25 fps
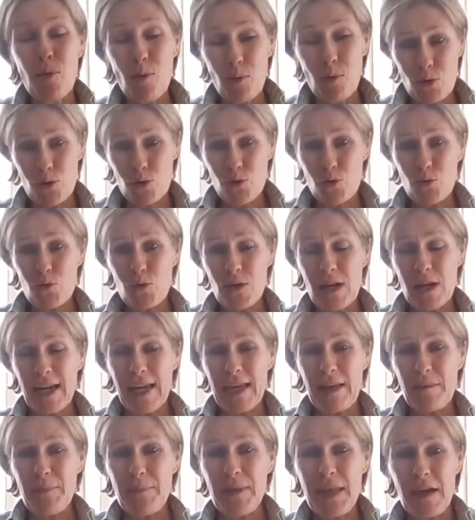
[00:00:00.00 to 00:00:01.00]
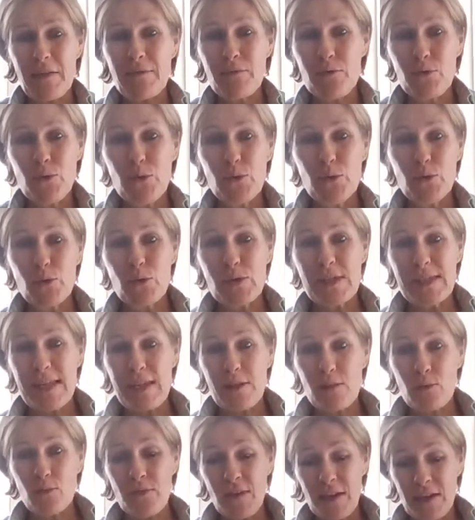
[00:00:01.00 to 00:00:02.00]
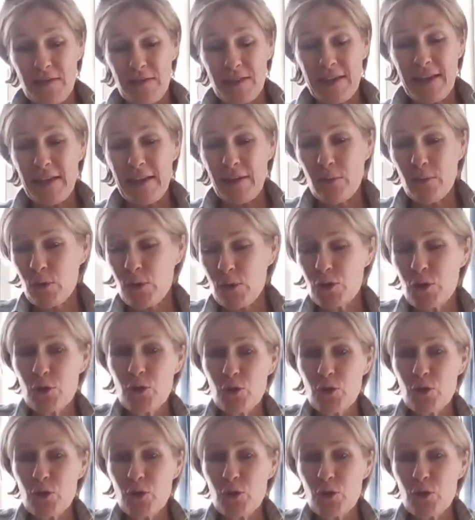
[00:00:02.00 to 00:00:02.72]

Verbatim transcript: Bonjour et bienvenue dans cette nouvelle vidéo.